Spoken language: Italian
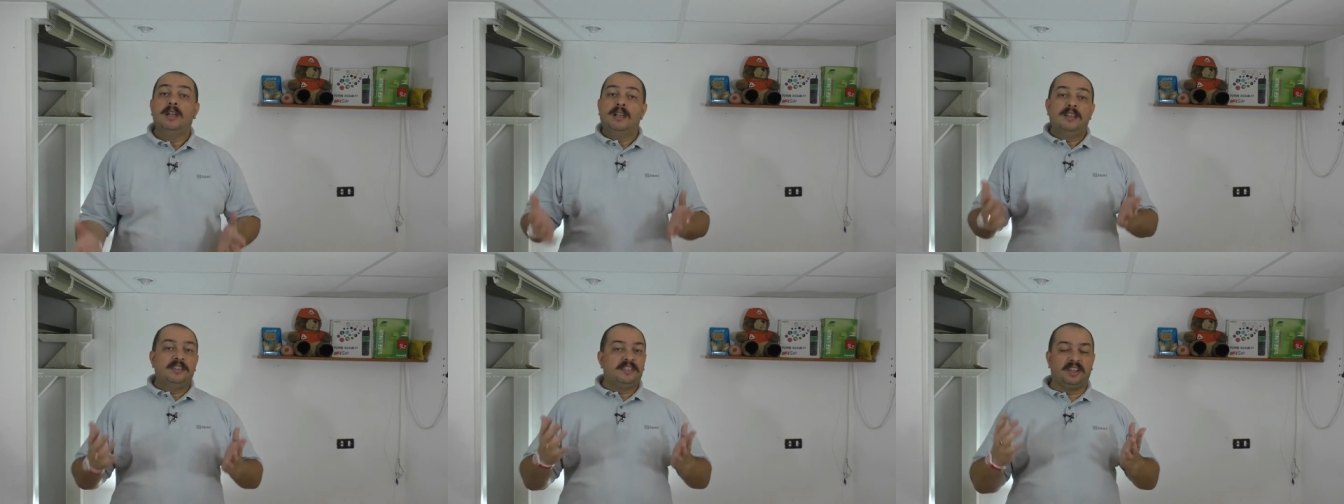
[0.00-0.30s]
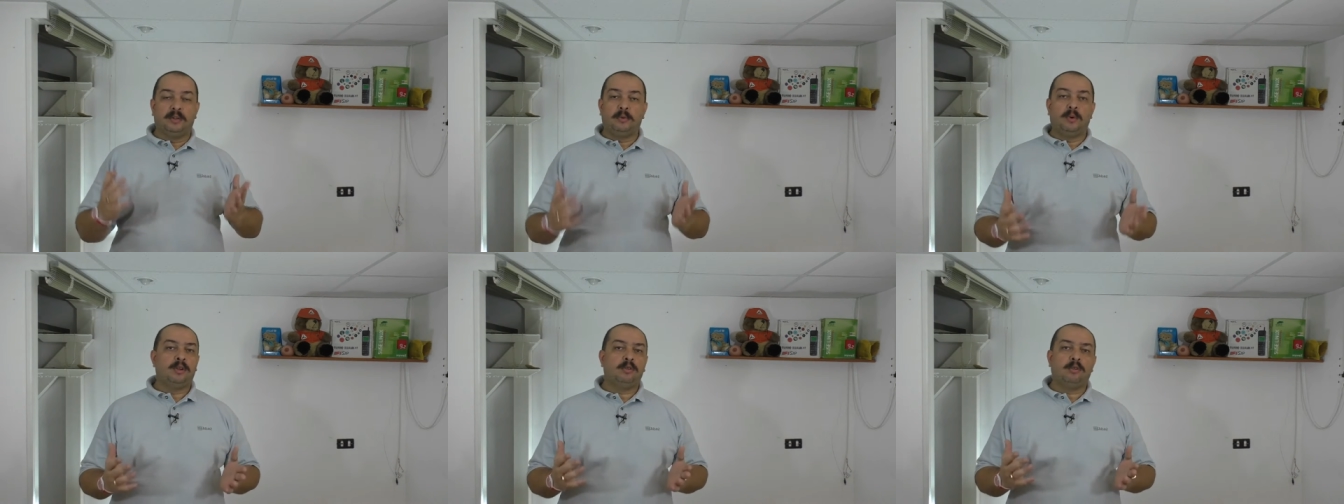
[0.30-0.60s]

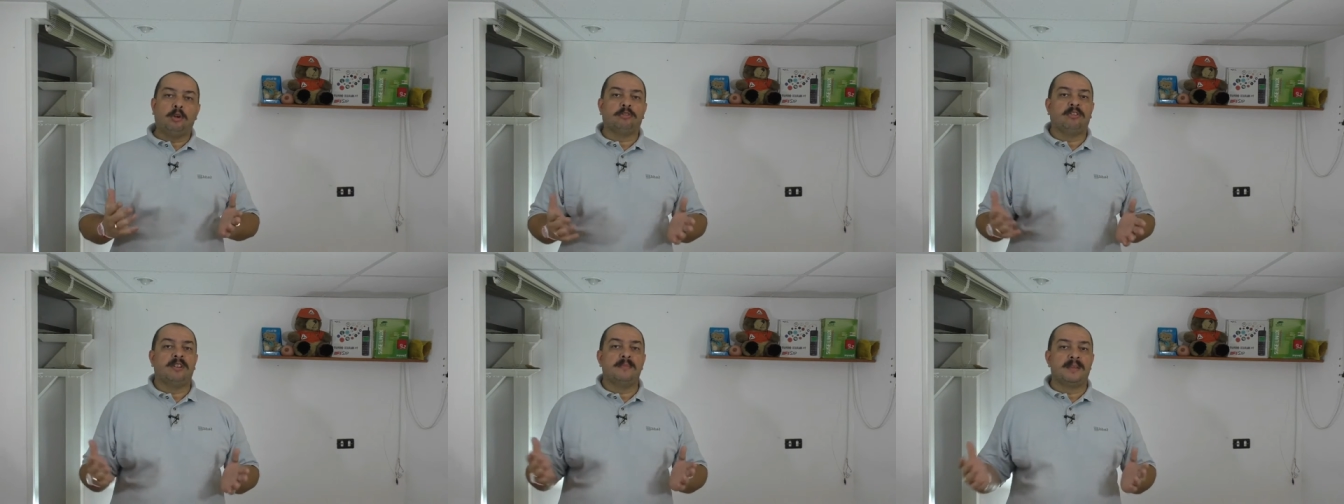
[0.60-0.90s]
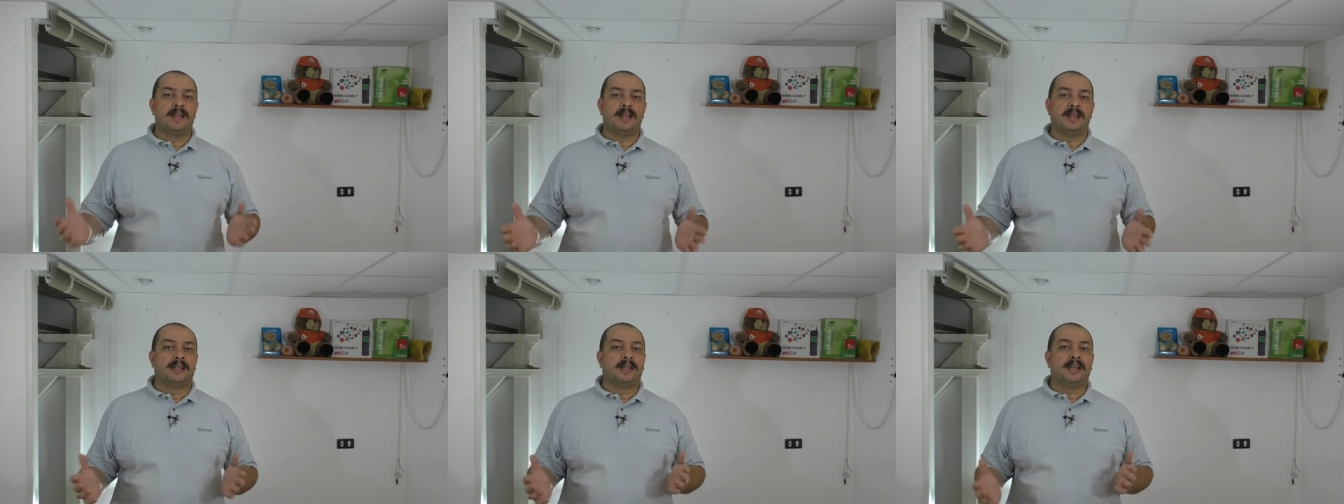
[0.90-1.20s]
se qualcosa
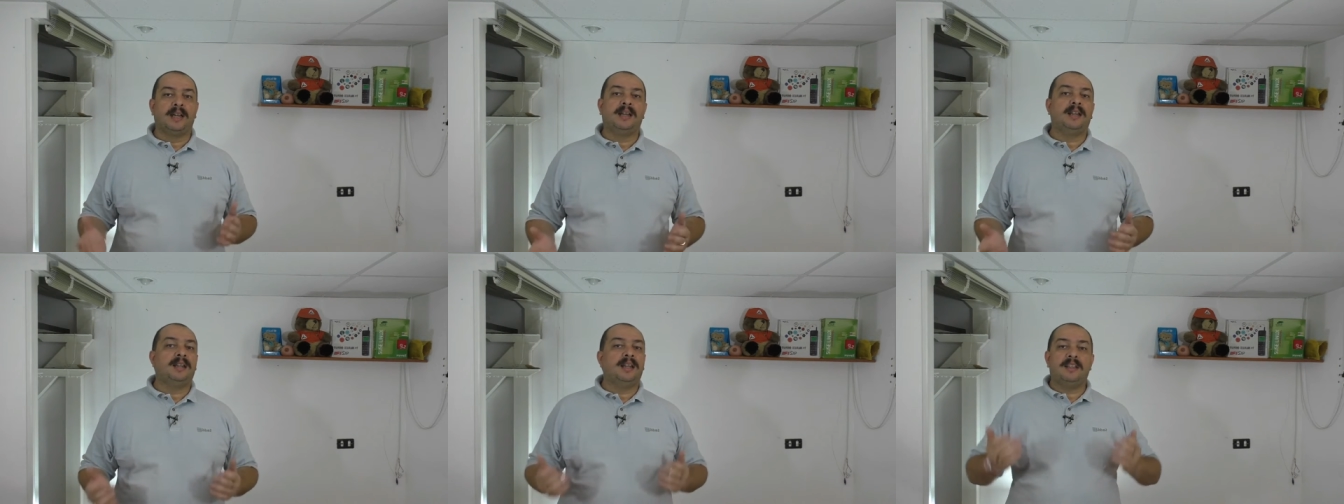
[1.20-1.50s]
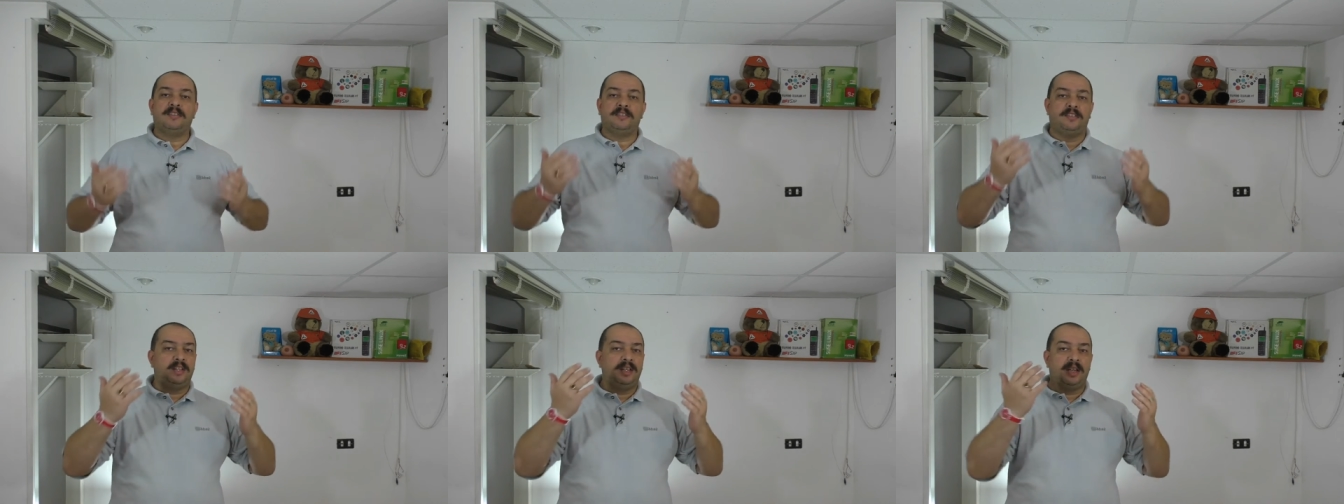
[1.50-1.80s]
manca la
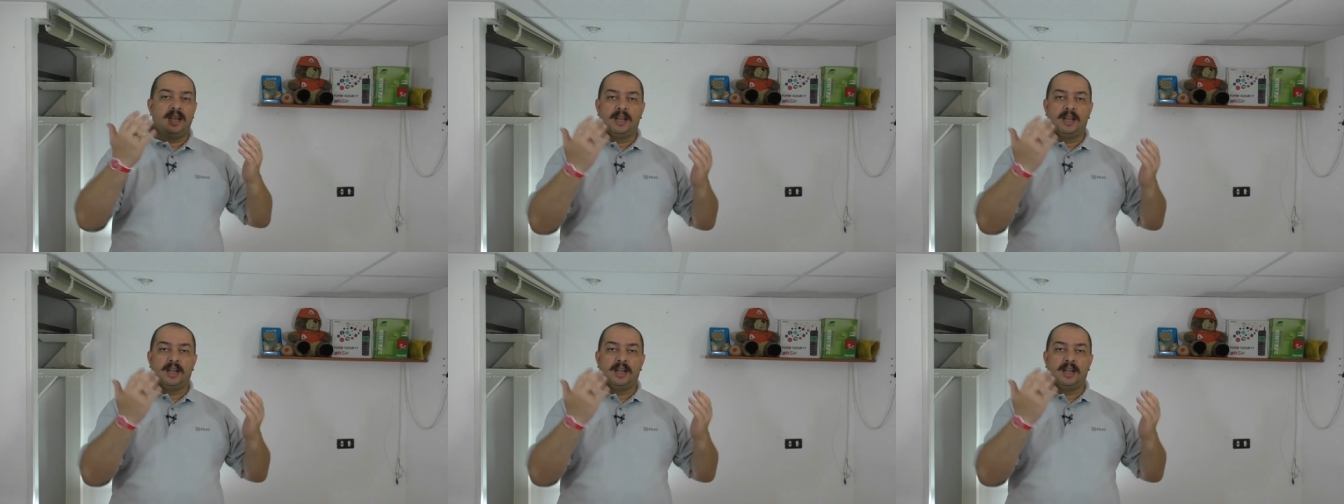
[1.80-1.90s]
si